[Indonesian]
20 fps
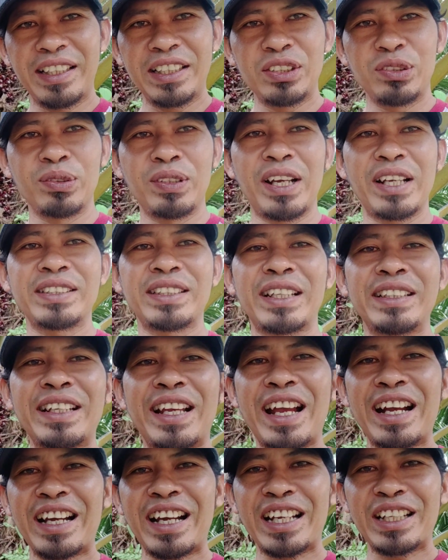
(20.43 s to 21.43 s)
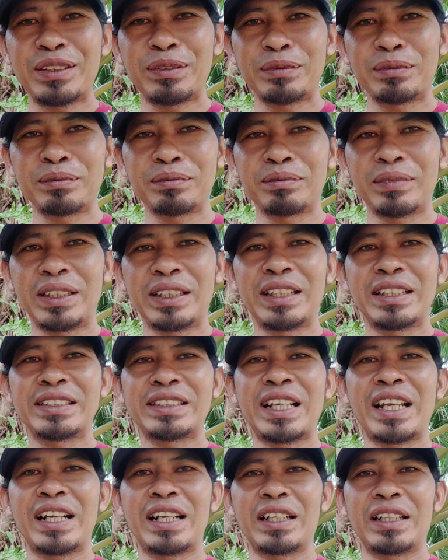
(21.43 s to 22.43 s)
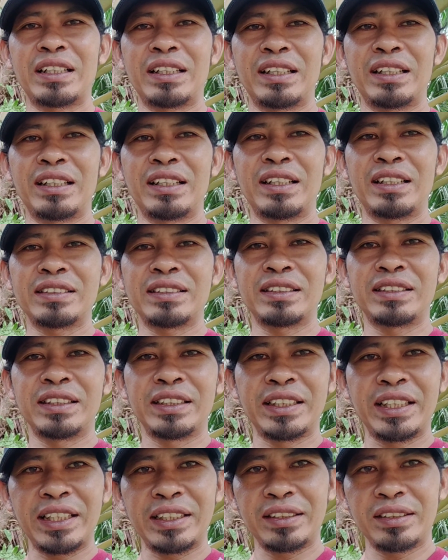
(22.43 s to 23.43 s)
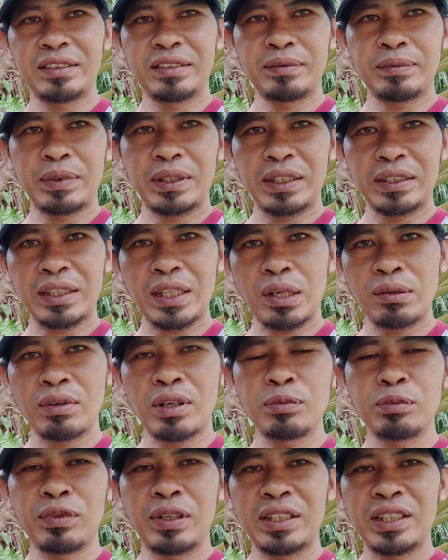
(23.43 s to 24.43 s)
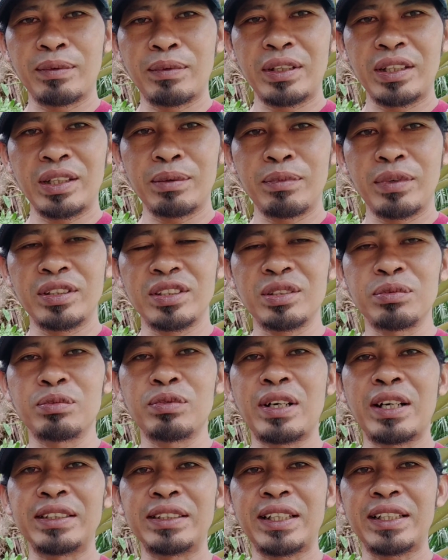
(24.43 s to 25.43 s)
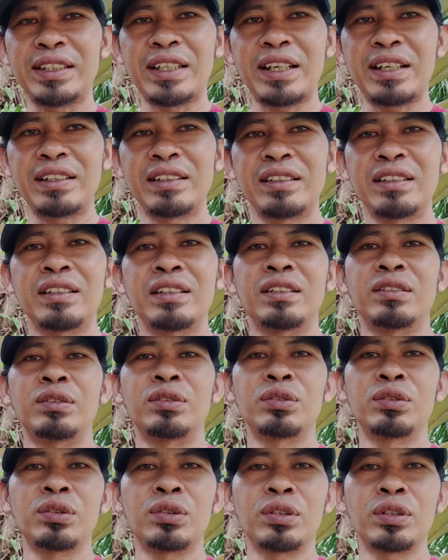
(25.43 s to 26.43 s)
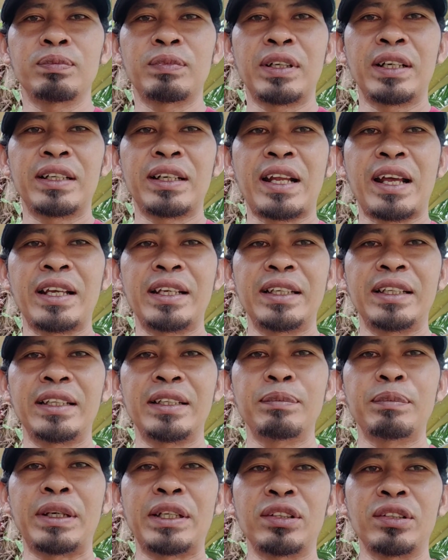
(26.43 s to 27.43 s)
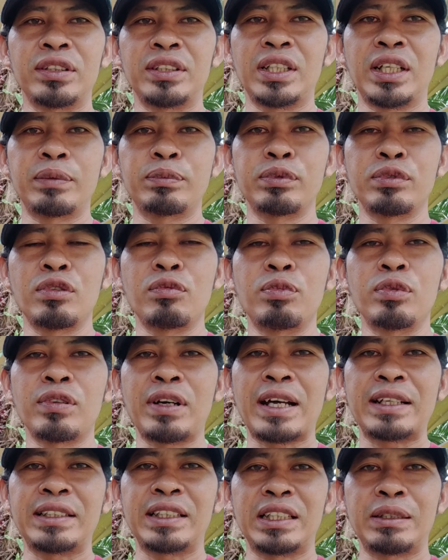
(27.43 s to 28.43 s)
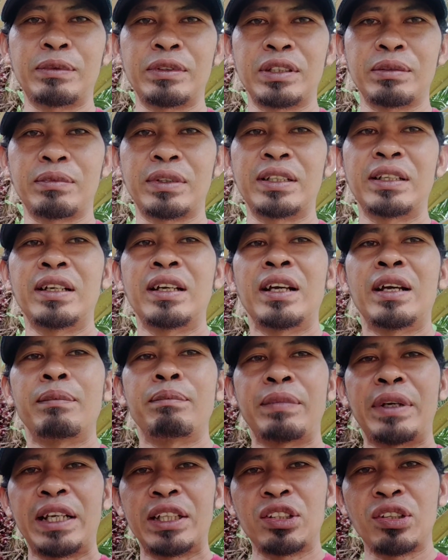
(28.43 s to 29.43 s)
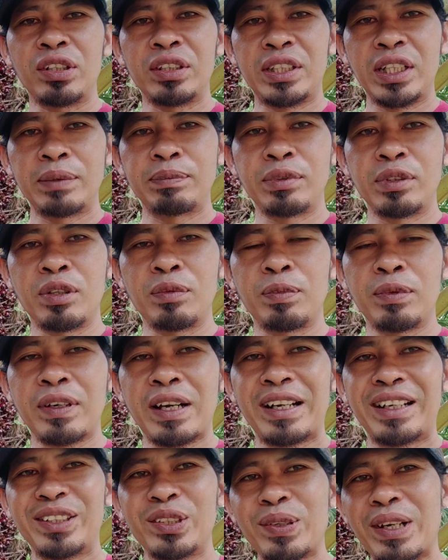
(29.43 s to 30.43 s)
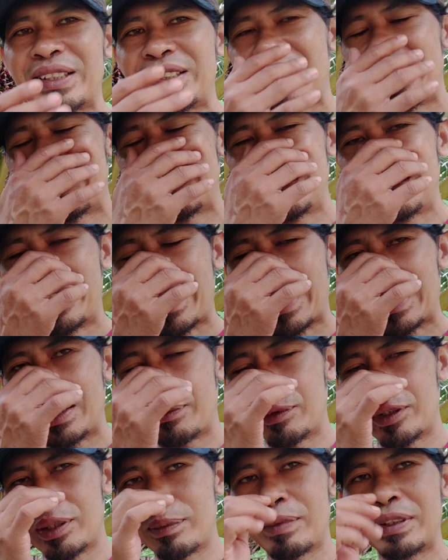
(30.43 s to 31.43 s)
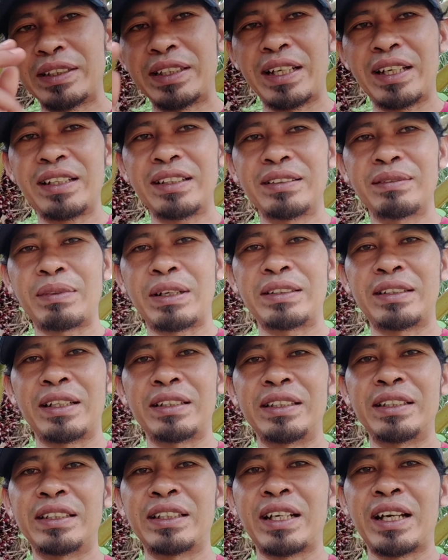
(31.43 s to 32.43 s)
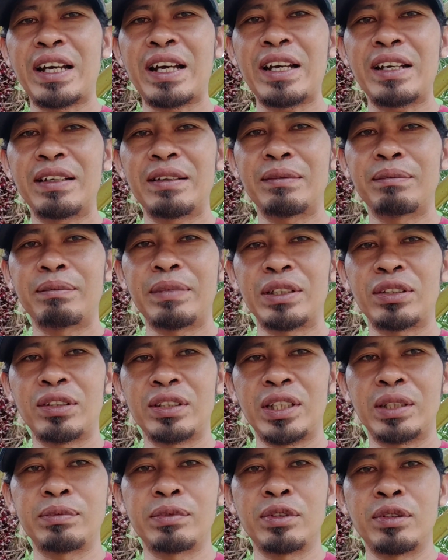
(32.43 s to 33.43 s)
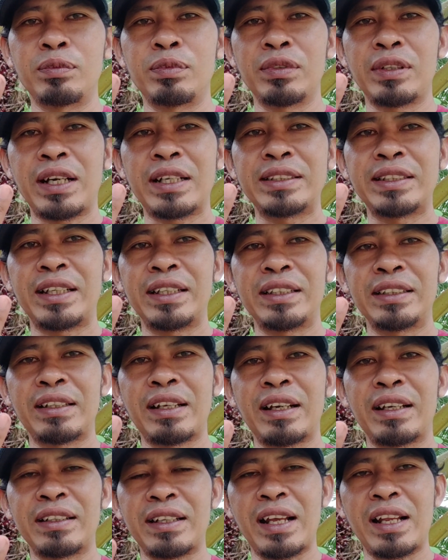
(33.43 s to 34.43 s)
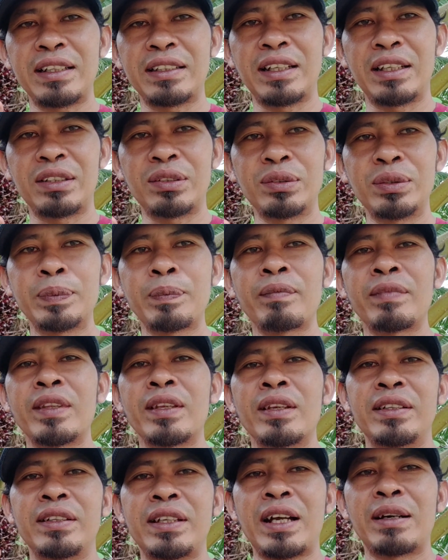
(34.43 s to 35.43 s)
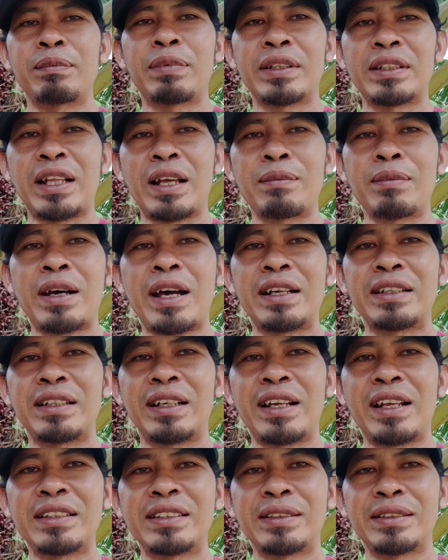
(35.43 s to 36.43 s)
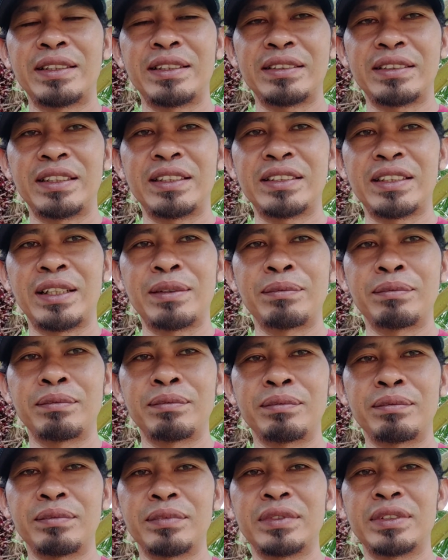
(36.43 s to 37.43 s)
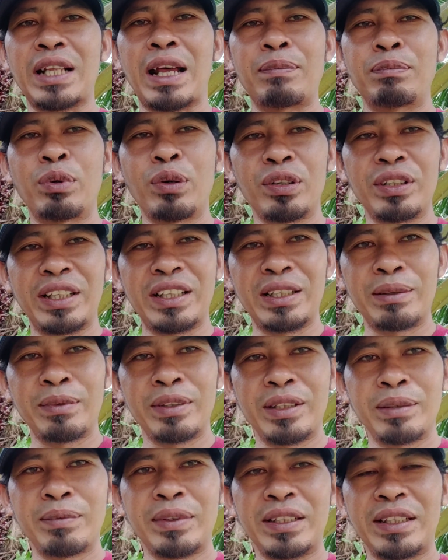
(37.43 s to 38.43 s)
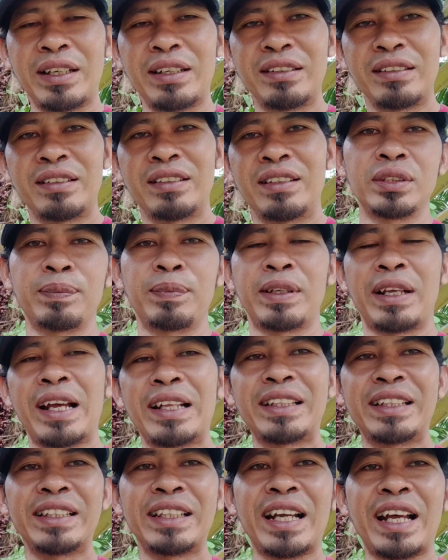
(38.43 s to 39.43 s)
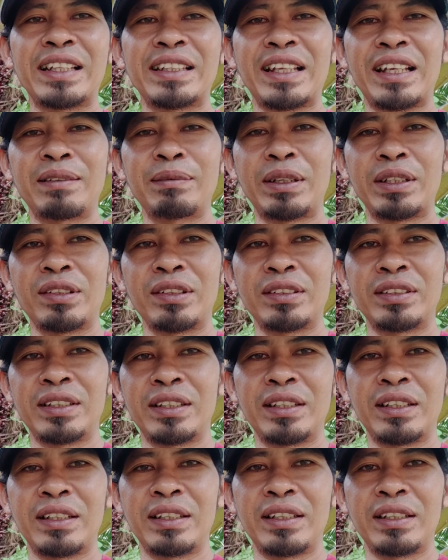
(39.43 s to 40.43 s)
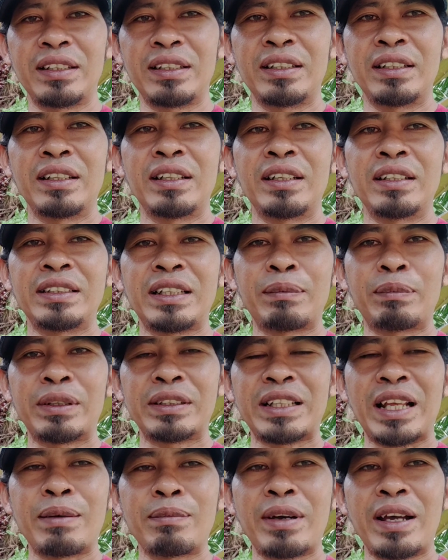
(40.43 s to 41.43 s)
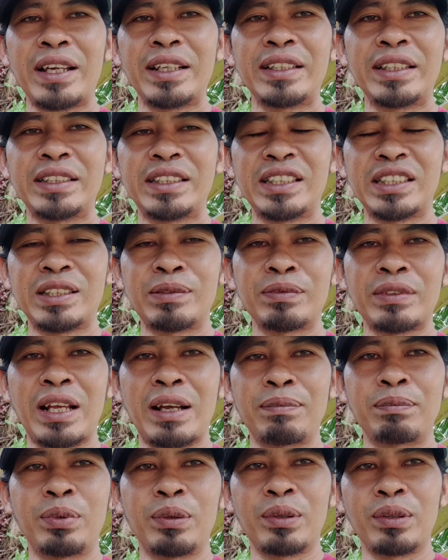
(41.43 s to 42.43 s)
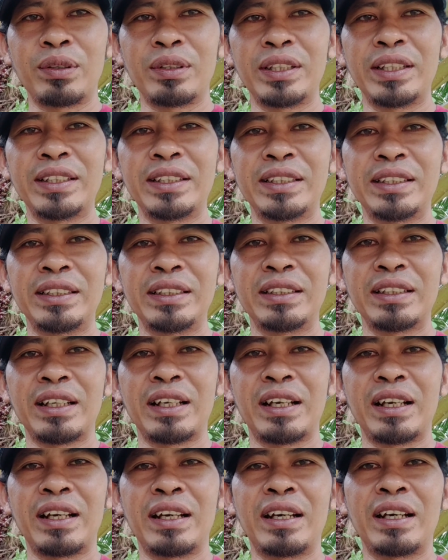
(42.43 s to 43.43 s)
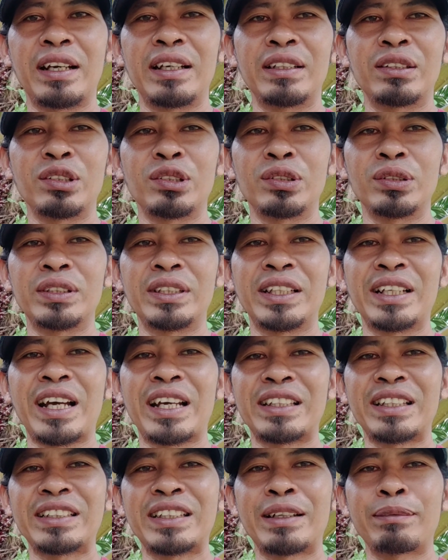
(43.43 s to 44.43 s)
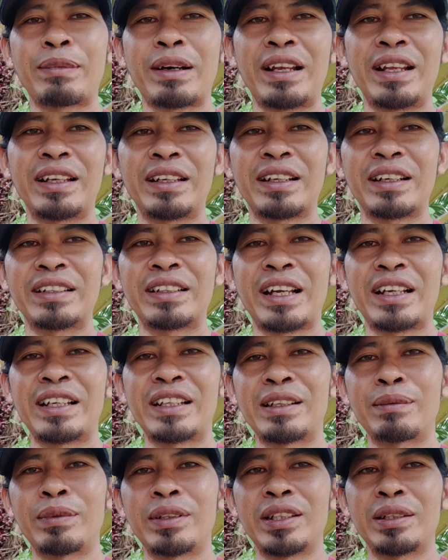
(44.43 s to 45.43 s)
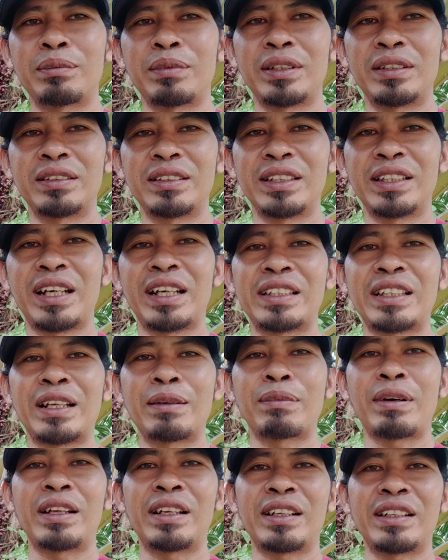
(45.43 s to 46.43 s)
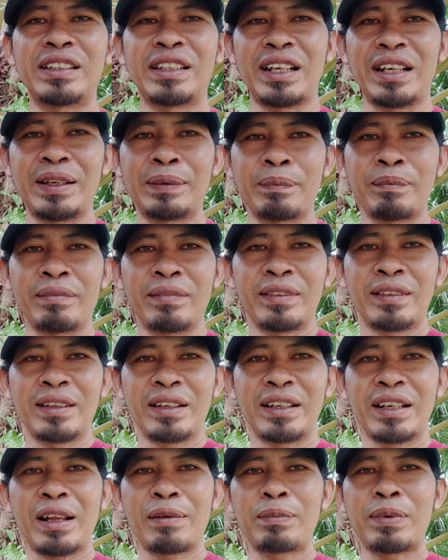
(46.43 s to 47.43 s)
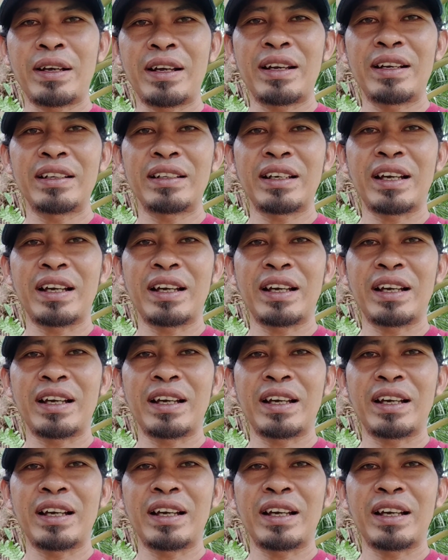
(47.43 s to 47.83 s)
ini juga saya akan mengeser uh, sedikit pengetahuan buat teman-teman semuanya ya untuk mengenai metode pemupukan ya teman-teman. Metode pemupukan itu ada tiga teman-teman ya, ada tiga metode pemupukan yang kita kenal yaitu yang pertama adalah sistem tabur ya teman-teman ya. Sebenarnya tingkatan metode yang pertama ini sistem tabur ini uh, itu tingkatan yang paling rendah ya teman-teman, tingkatan yang paling rendah Kenapa?